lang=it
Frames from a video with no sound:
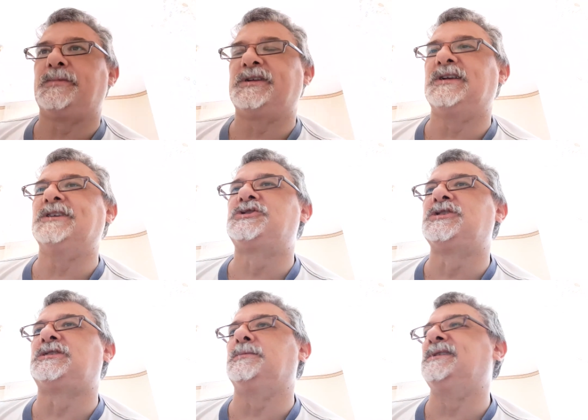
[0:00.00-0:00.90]
per i
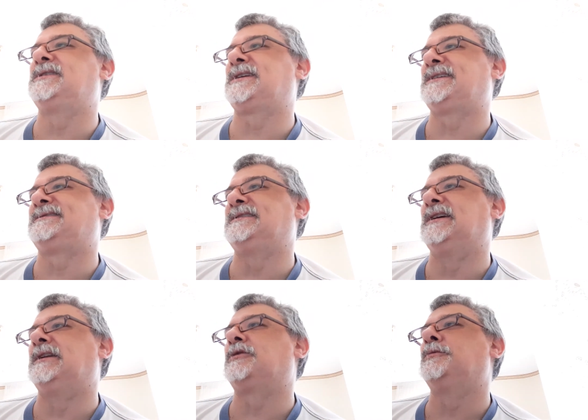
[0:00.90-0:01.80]
legittimi interessi
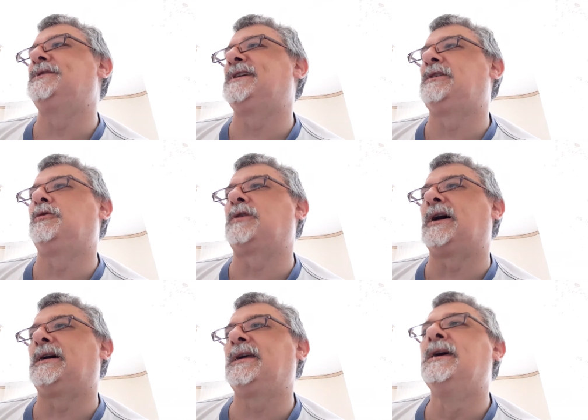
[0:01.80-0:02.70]
della comunità
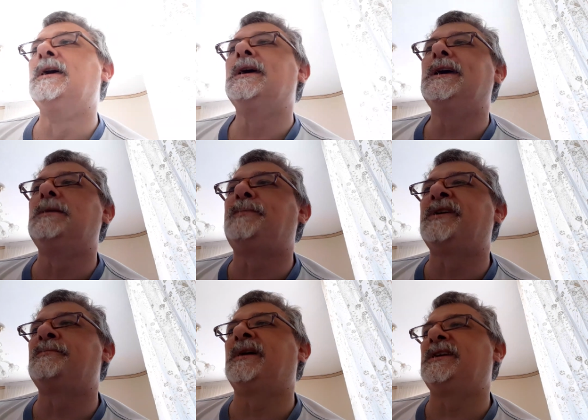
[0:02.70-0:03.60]
locale il
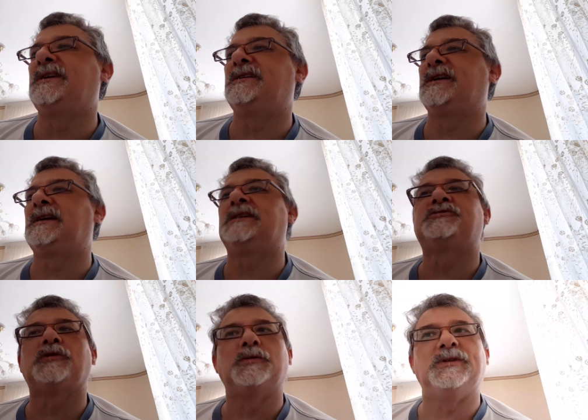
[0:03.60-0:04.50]
permanere alla
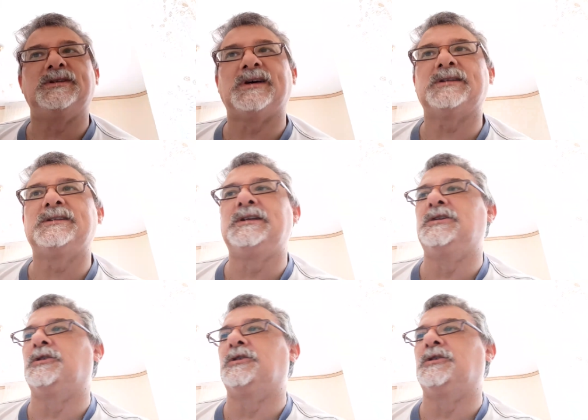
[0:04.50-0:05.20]
sua guida degli